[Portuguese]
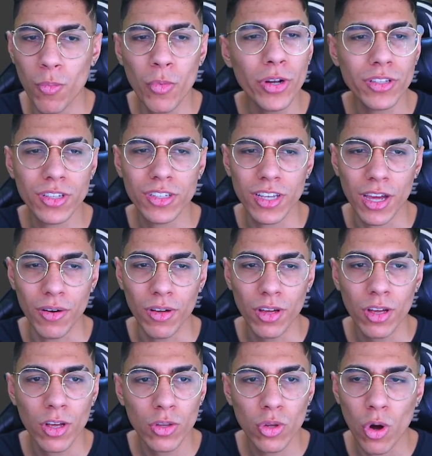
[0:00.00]
muito sincero,
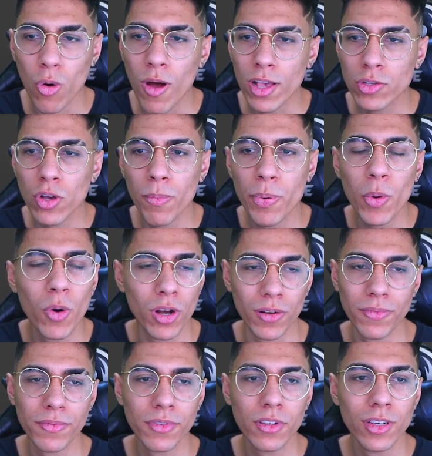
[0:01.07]
trocou a zopa e o olho.